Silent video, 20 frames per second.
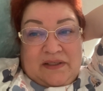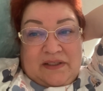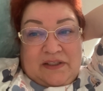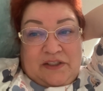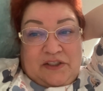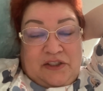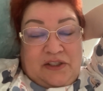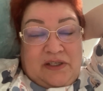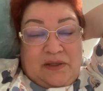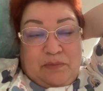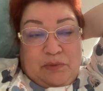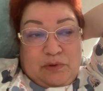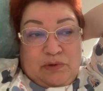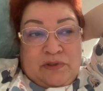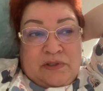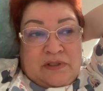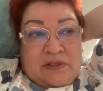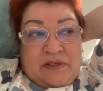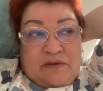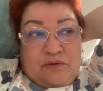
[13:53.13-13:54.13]
Льняные
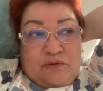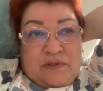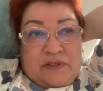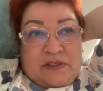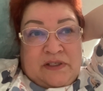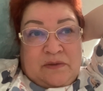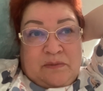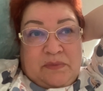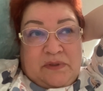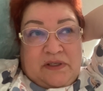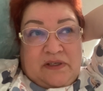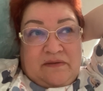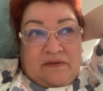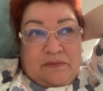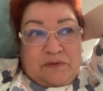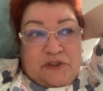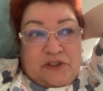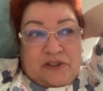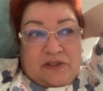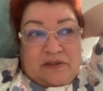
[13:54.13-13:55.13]
простыни у всех были
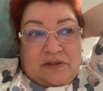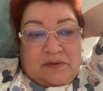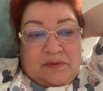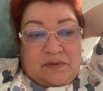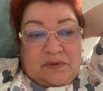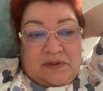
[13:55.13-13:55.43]
вообще.